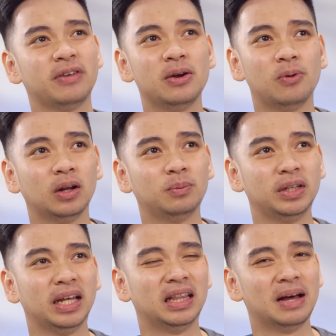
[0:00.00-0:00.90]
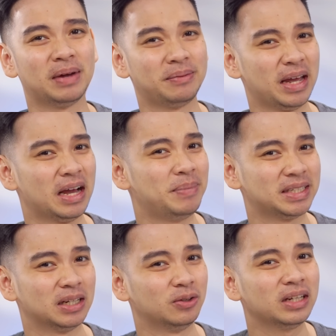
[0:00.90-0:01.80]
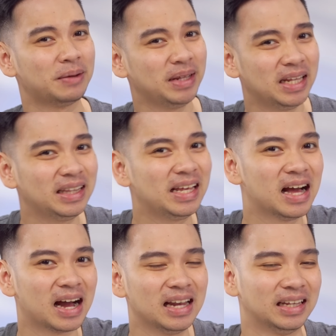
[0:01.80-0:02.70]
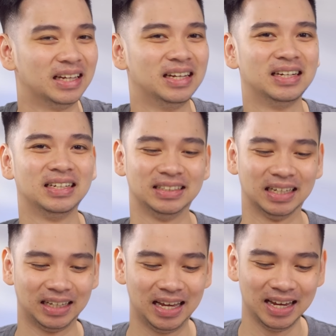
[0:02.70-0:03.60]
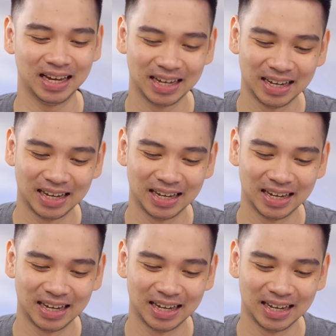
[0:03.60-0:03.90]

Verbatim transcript: FE walaupun dia 8 megapiksel doang tapi dia tiga kali. Jadi